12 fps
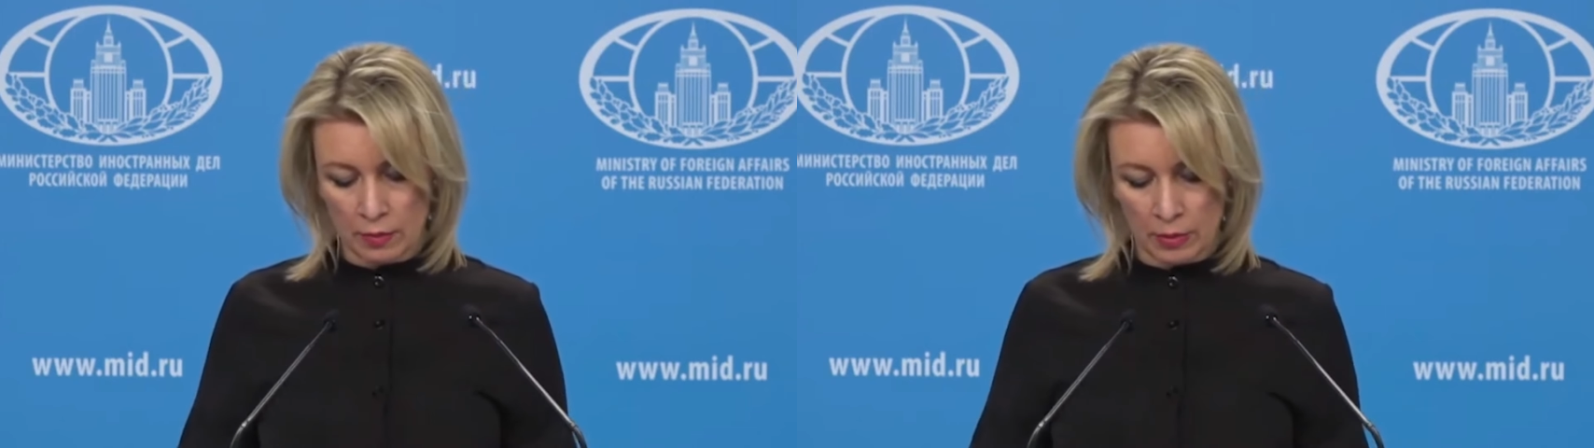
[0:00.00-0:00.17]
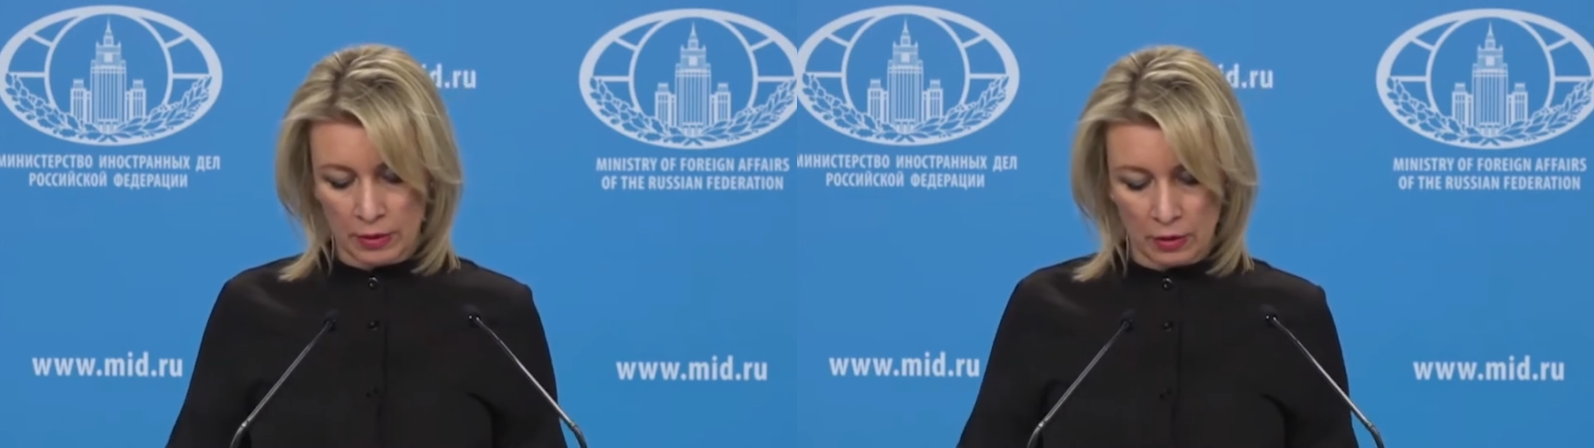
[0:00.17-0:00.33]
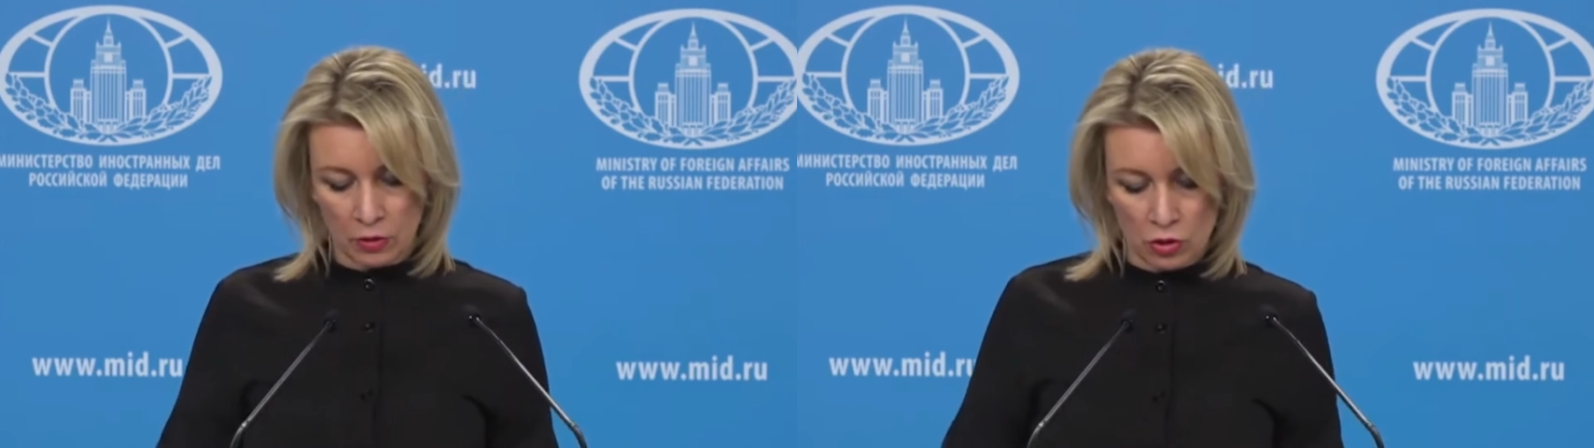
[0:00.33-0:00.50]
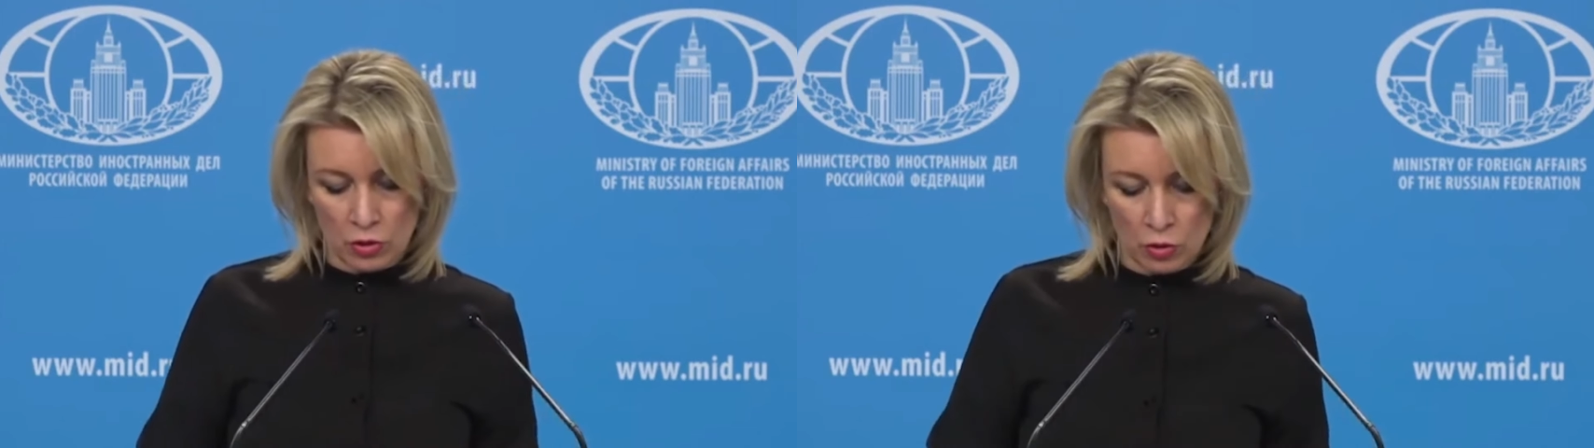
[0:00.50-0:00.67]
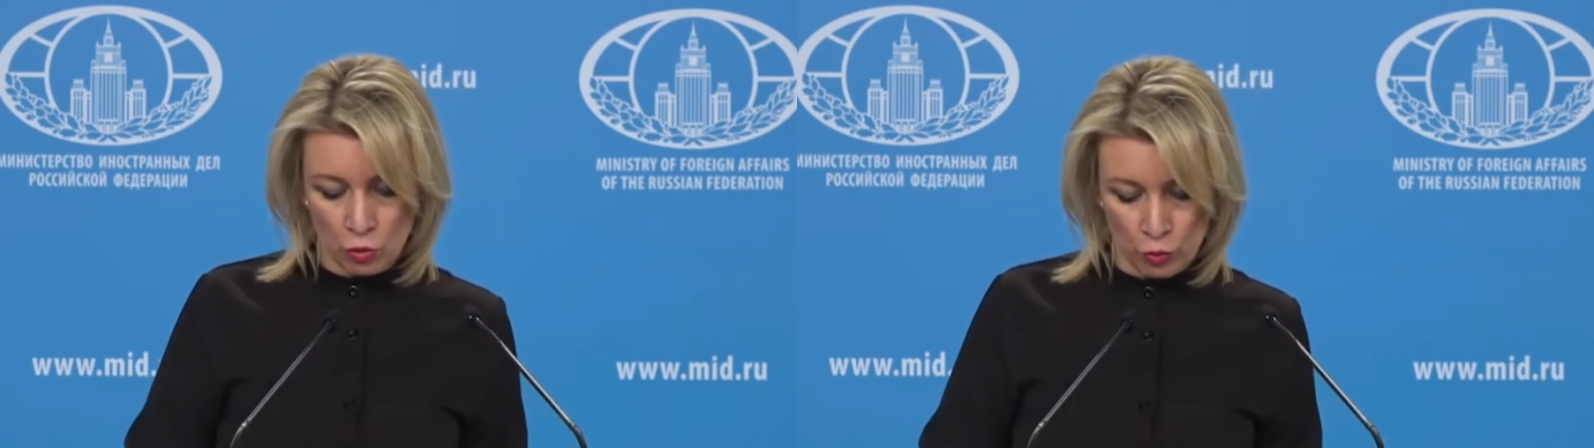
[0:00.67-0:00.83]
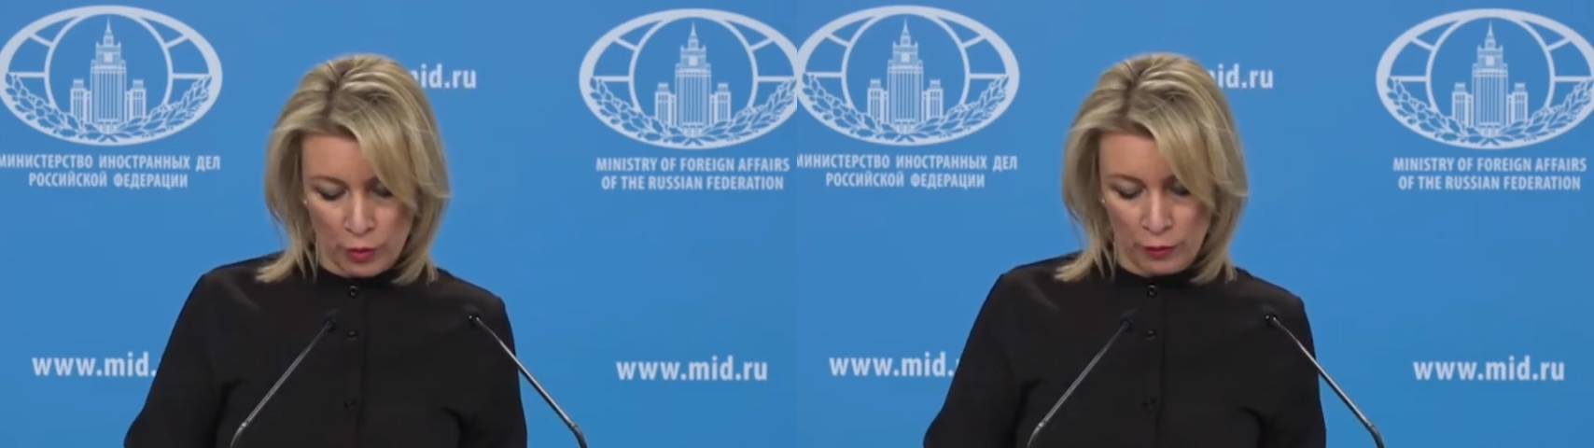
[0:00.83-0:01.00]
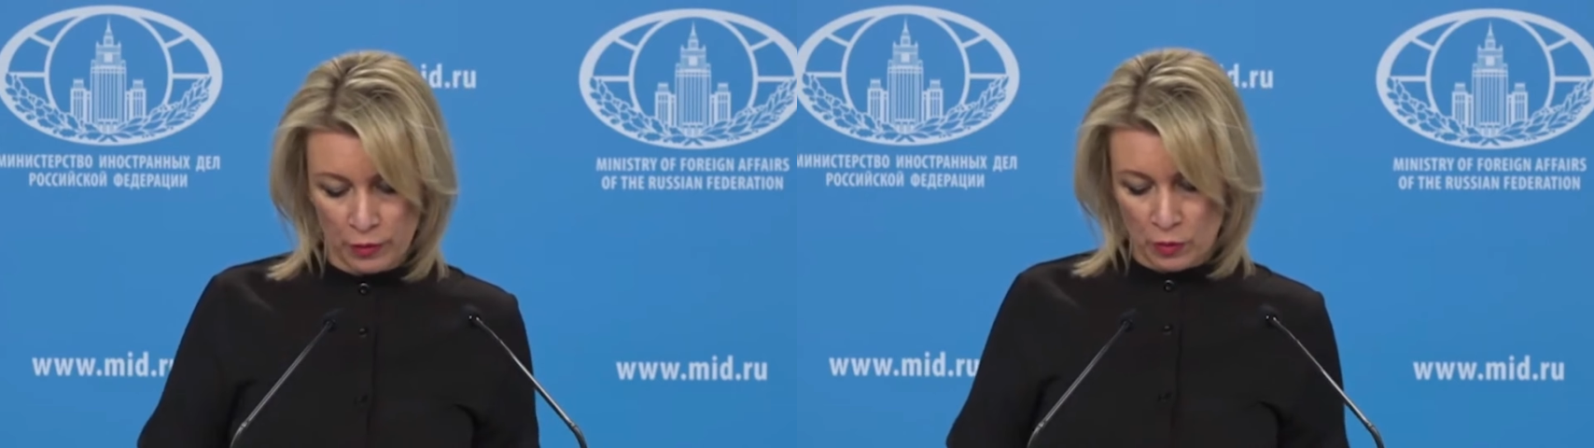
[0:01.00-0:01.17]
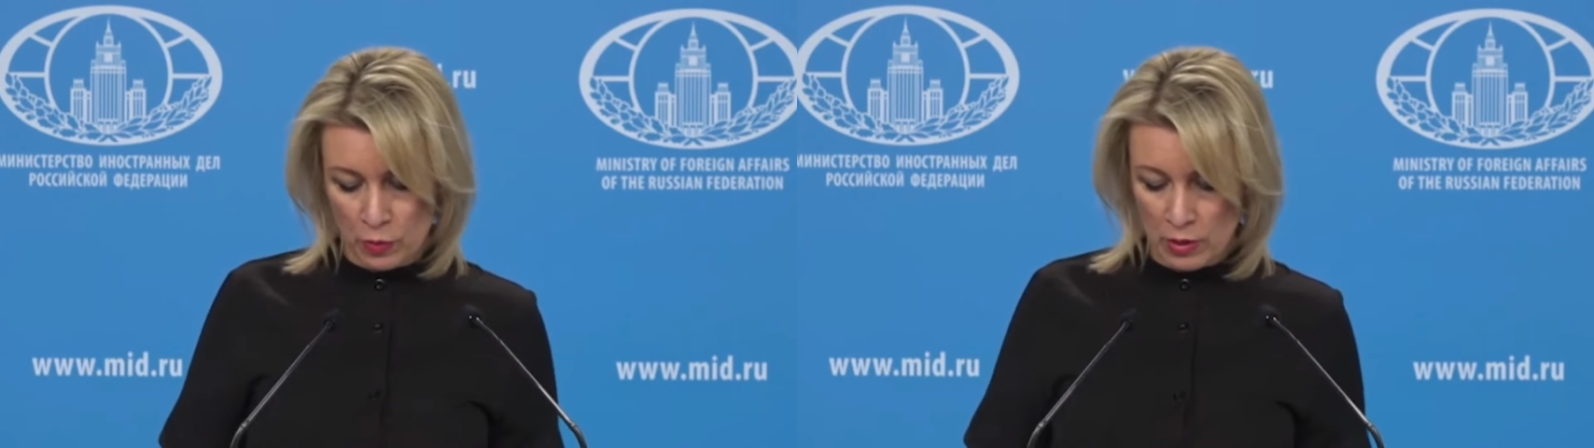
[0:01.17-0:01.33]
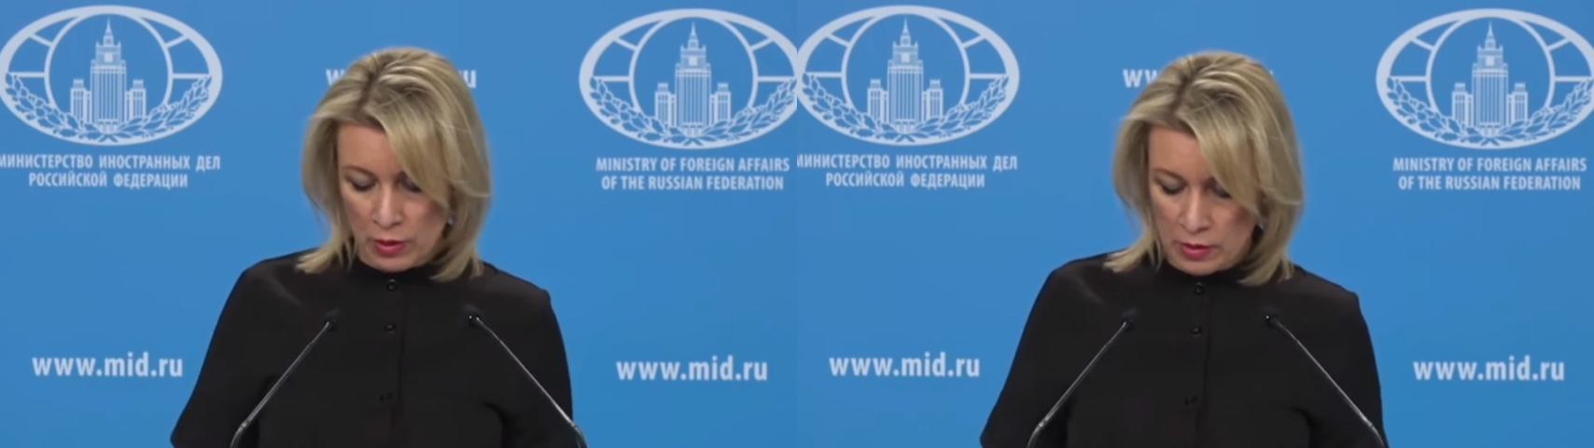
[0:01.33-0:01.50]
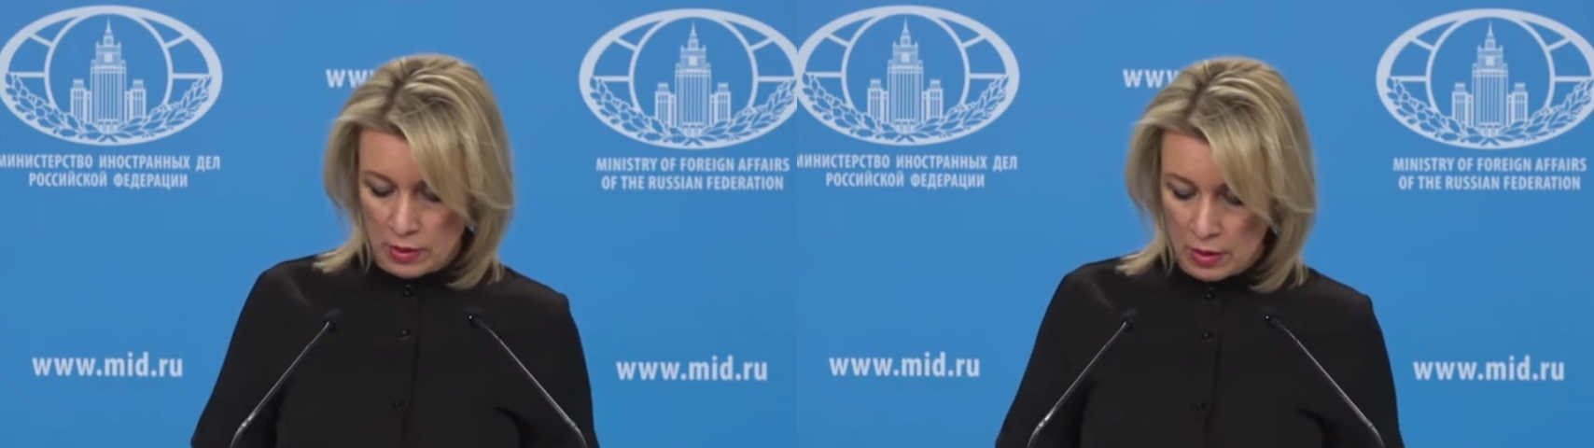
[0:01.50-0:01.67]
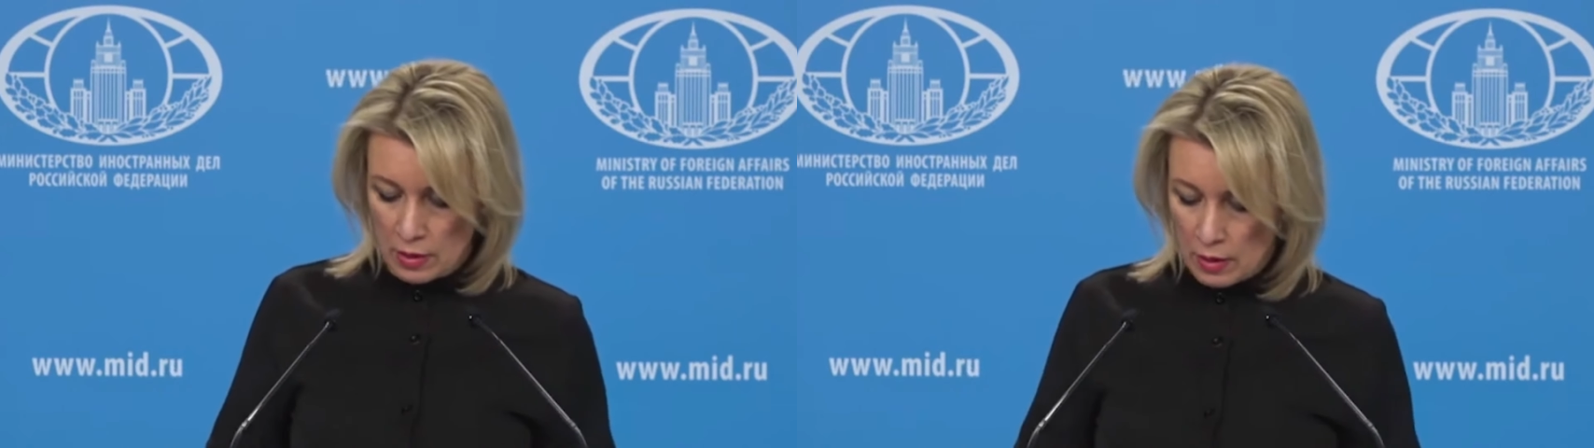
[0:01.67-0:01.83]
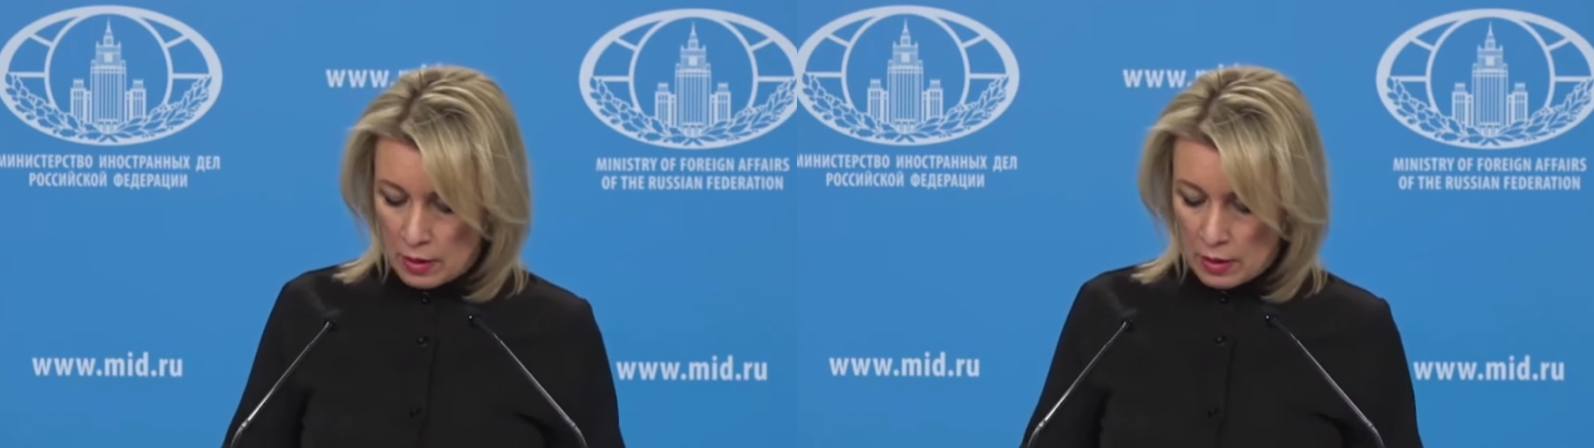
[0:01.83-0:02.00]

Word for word: пограничной службы ФСБ за